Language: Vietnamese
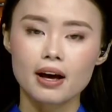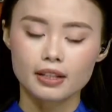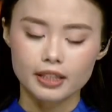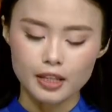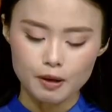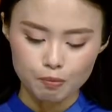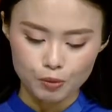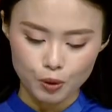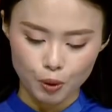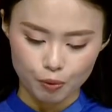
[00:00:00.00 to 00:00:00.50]

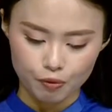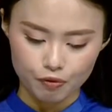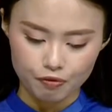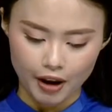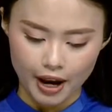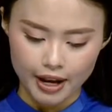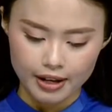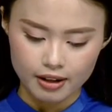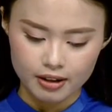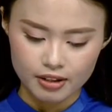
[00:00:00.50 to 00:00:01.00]
tiếp tục
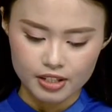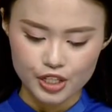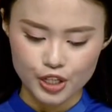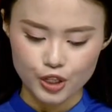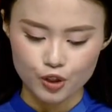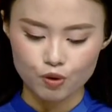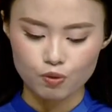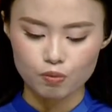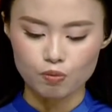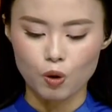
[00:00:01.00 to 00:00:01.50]
phải hứng
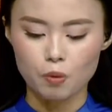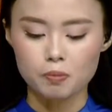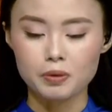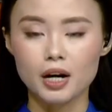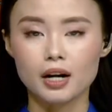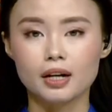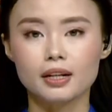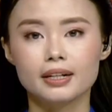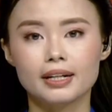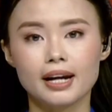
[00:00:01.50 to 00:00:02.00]
chịu một
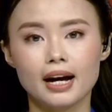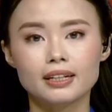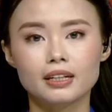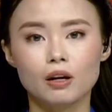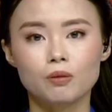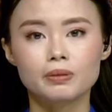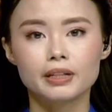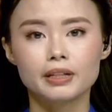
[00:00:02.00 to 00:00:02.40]
đợt nắng nóng